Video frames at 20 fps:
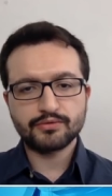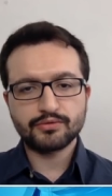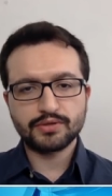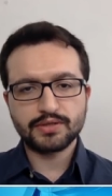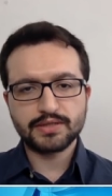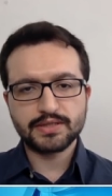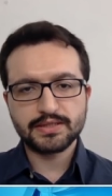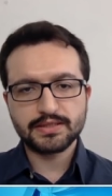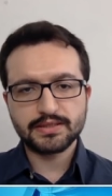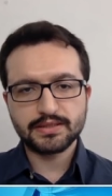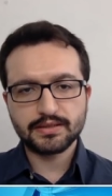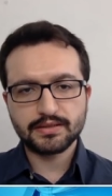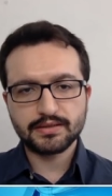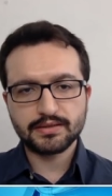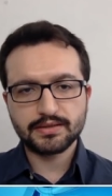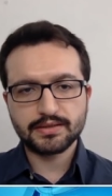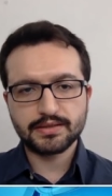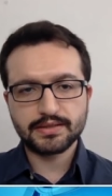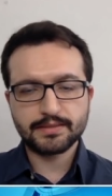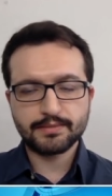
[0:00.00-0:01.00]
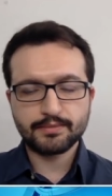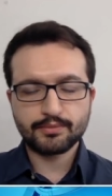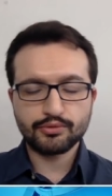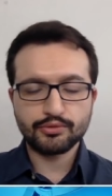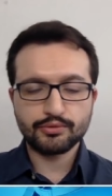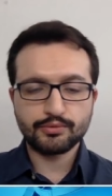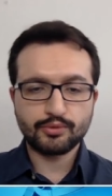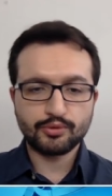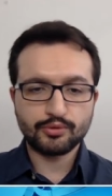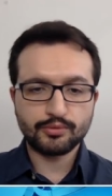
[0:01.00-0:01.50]
Dolayısıyla grip
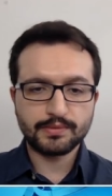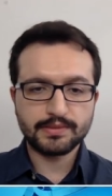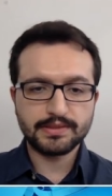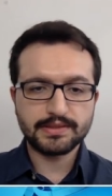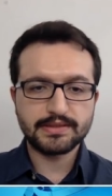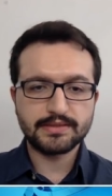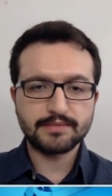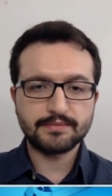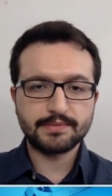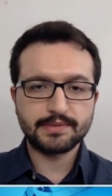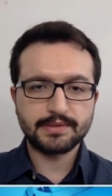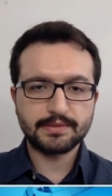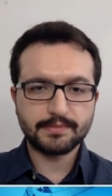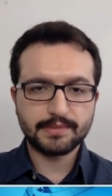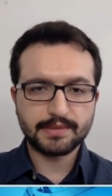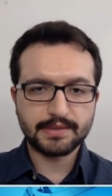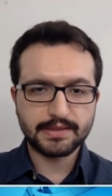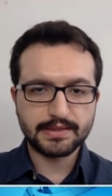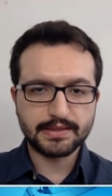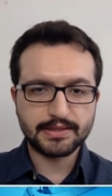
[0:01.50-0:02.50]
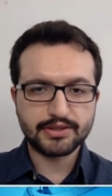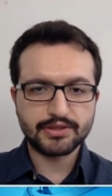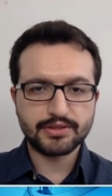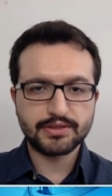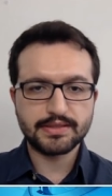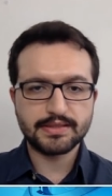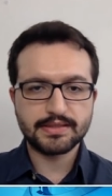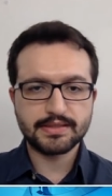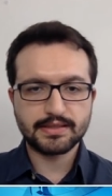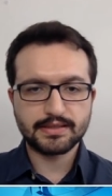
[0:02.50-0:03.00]
olup olmadığını bilmediği
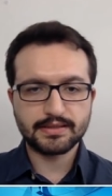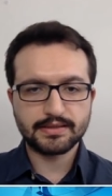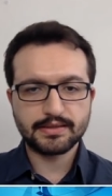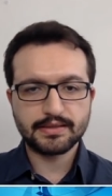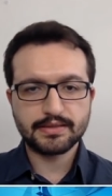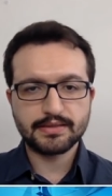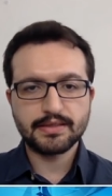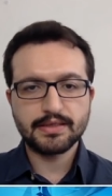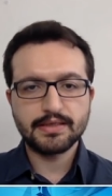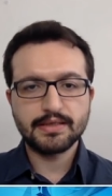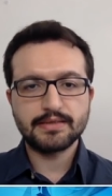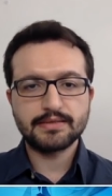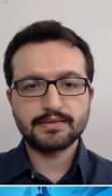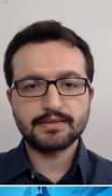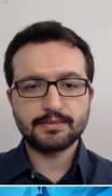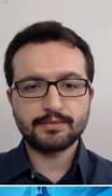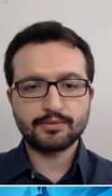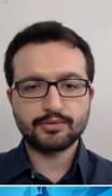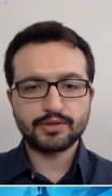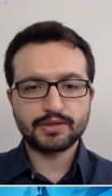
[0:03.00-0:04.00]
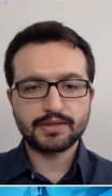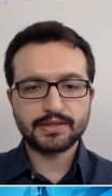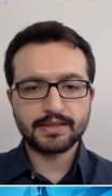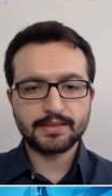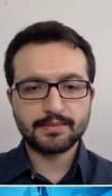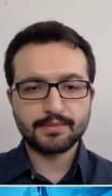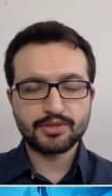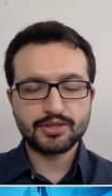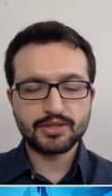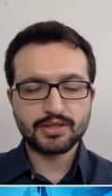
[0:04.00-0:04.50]
için insanlar tam olarak
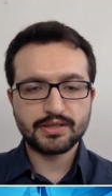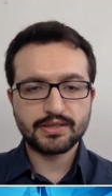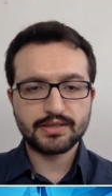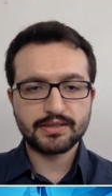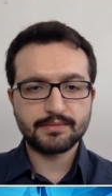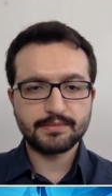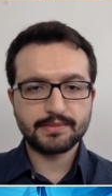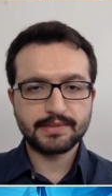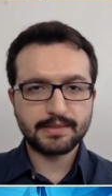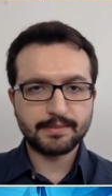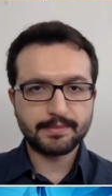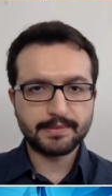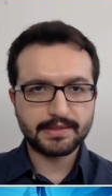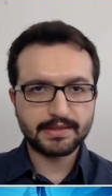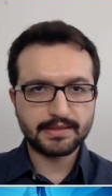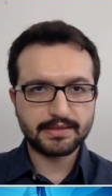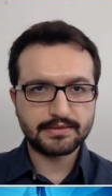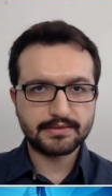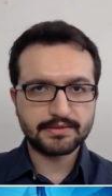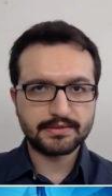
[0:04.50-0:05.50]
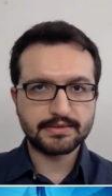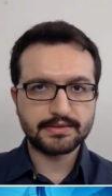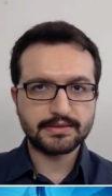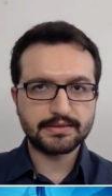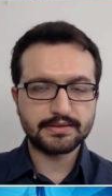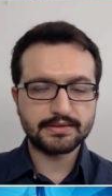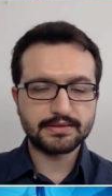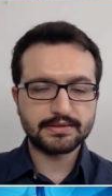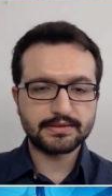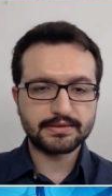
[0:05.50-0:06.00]
ne yapacaklarını bilemeden e,
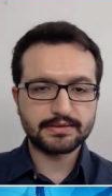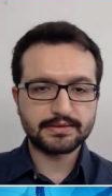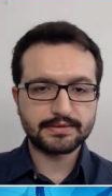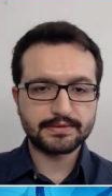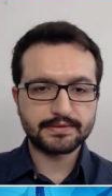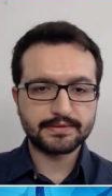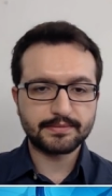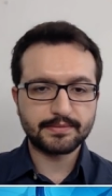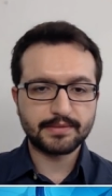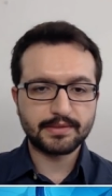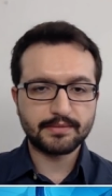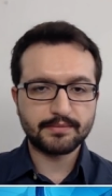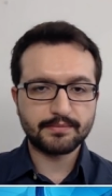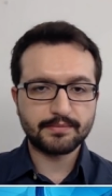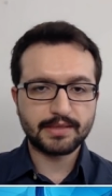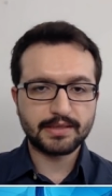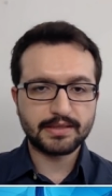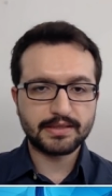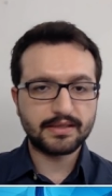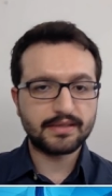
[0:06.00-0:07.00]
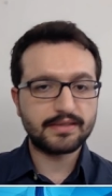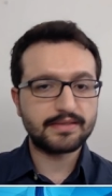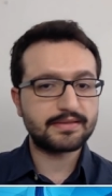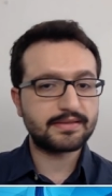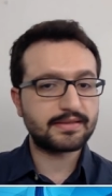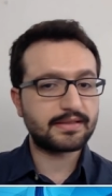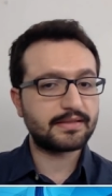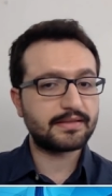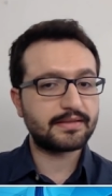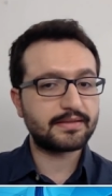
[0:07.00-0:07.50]
belki
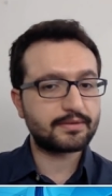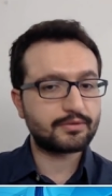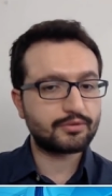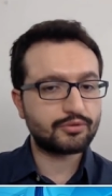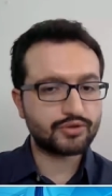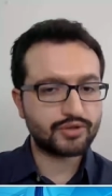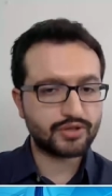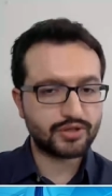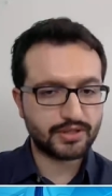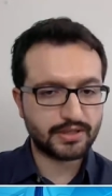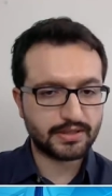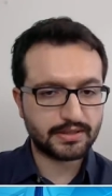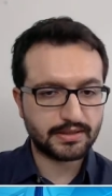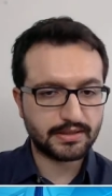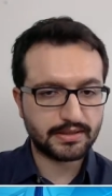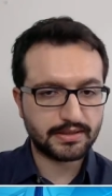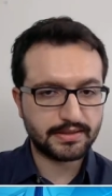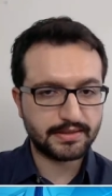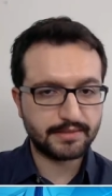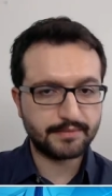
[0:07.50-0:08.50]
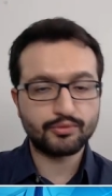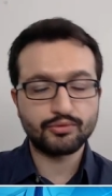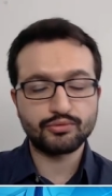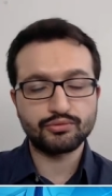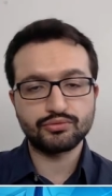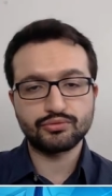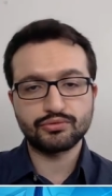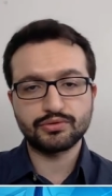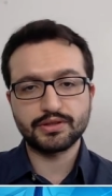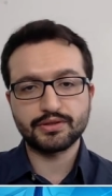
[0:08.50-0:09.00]
hastanelere koşacaklar grip
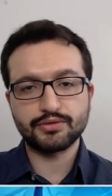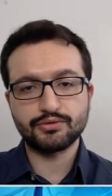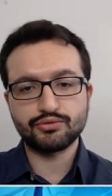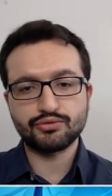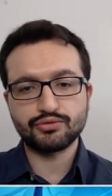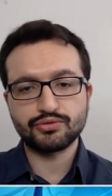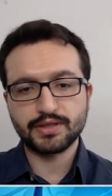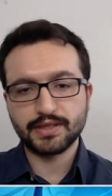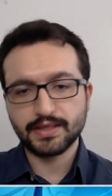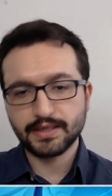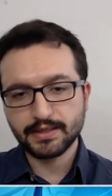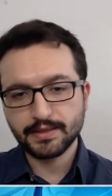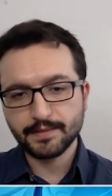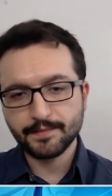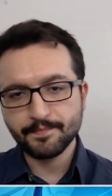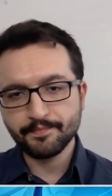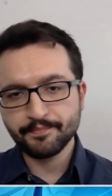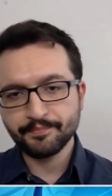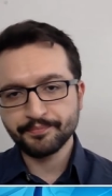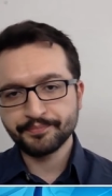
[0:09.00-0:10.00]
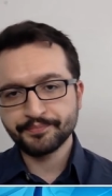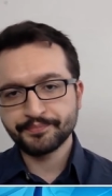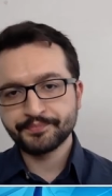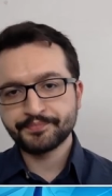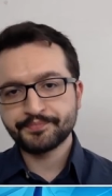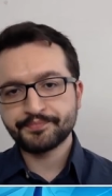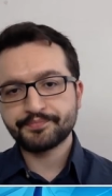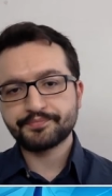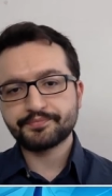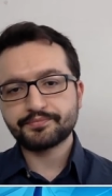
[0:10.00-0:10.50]
olduklarını düşünerek.
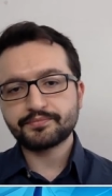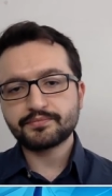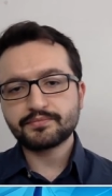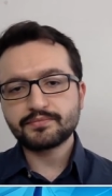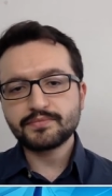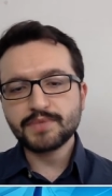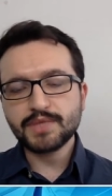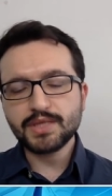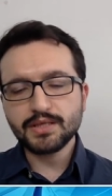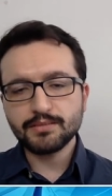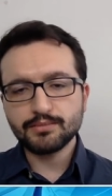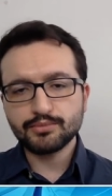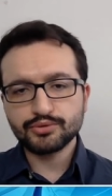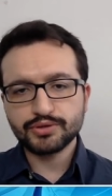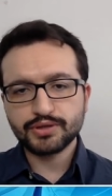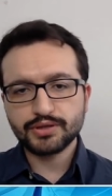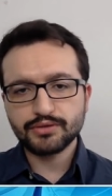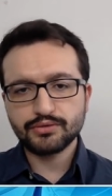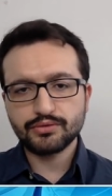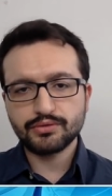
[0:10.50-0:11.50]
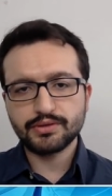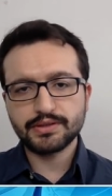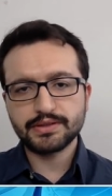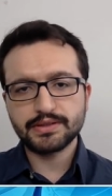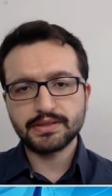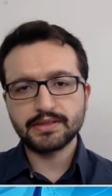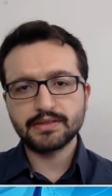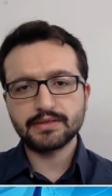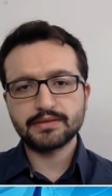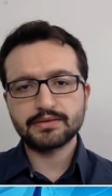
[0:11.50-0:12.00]
Bundan
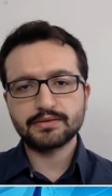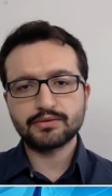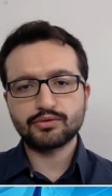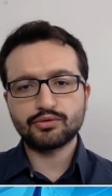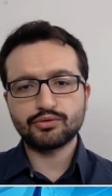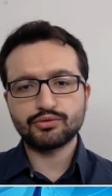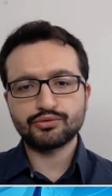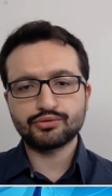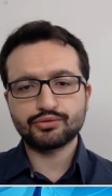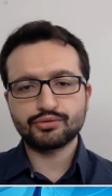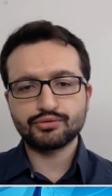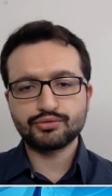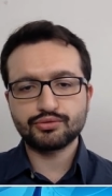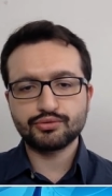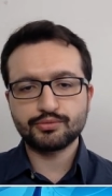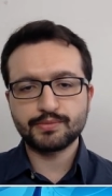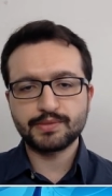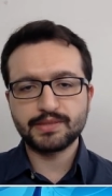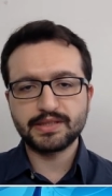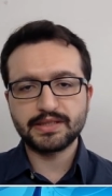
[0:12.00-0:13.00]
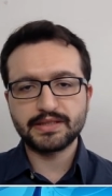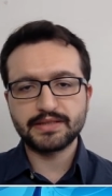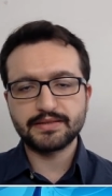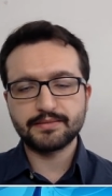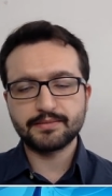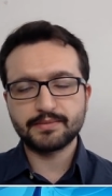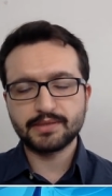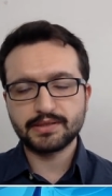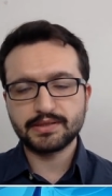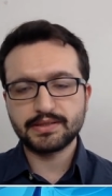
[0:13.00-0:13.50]
dolayı da kontrolsüz bir
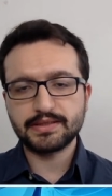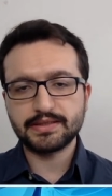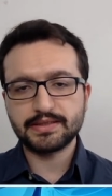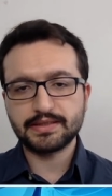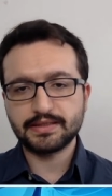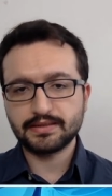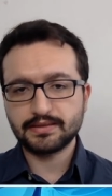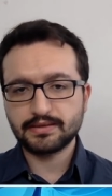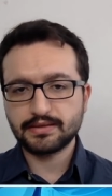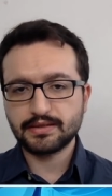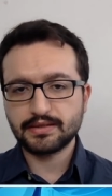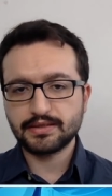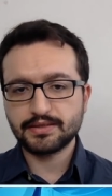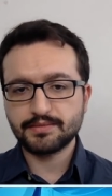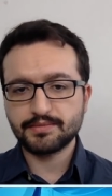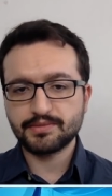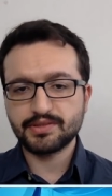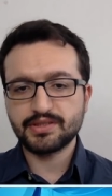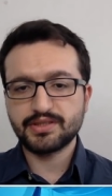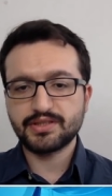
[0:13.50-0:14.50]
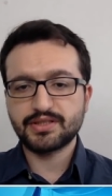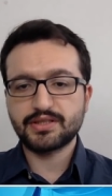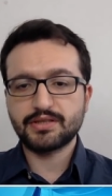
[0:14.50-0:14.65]
yayılma yine karşımıza